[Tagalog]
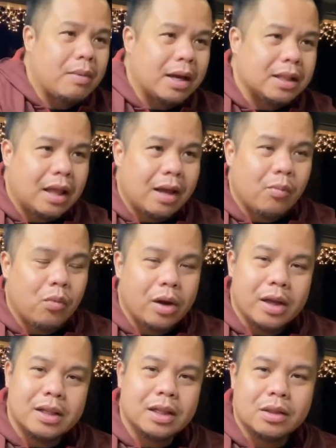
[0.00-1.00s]
Kita kang
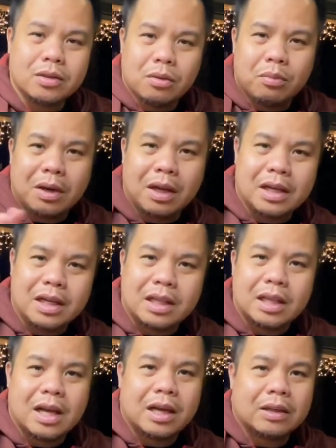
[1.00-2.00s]
buhay dito sobrang liit
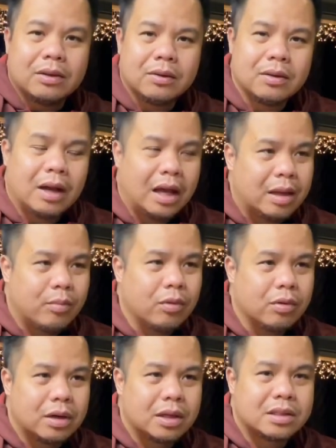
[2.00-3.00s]
lang no. Kaya
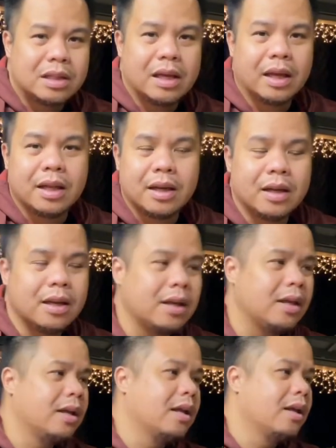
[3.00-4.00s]
mong wrestlingin.
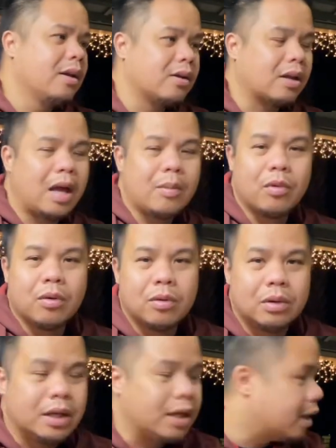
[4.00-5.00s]
Kaya mong
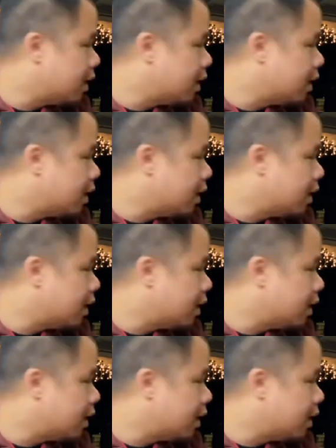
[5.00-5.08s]
huliin.